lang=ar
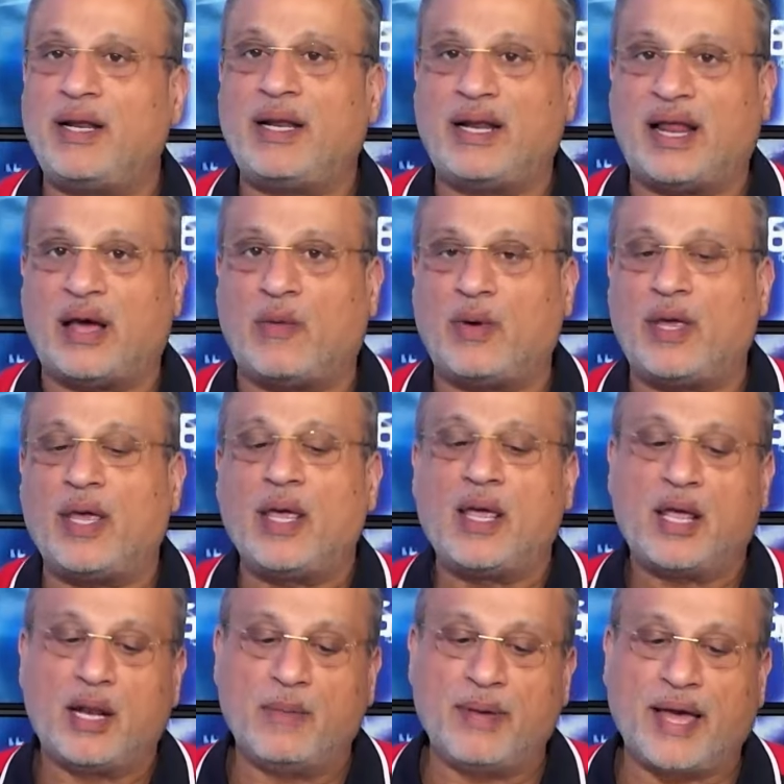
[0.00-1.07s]
القوي
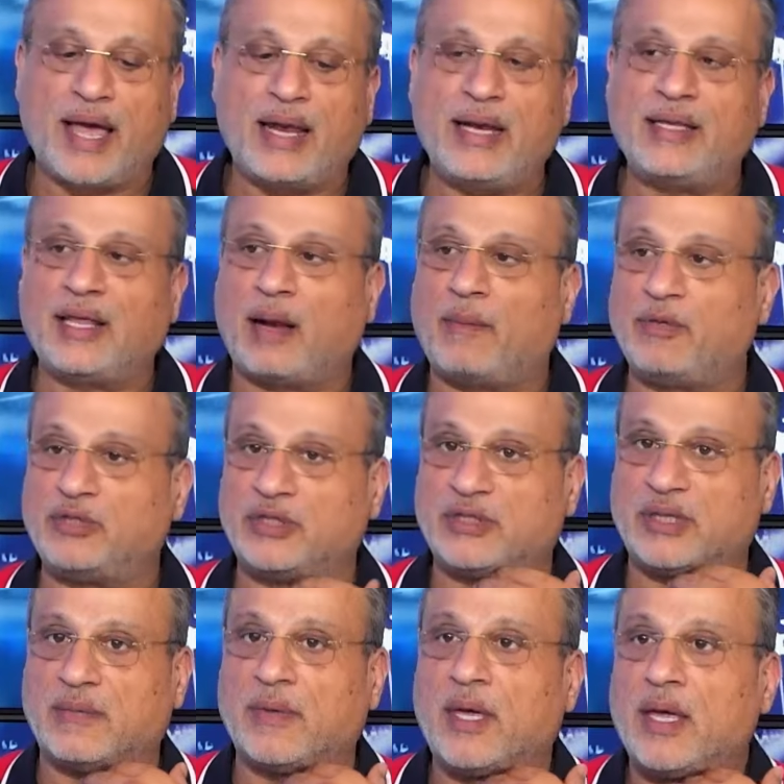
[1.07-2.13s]
اللي بيخليه يضل بالجسم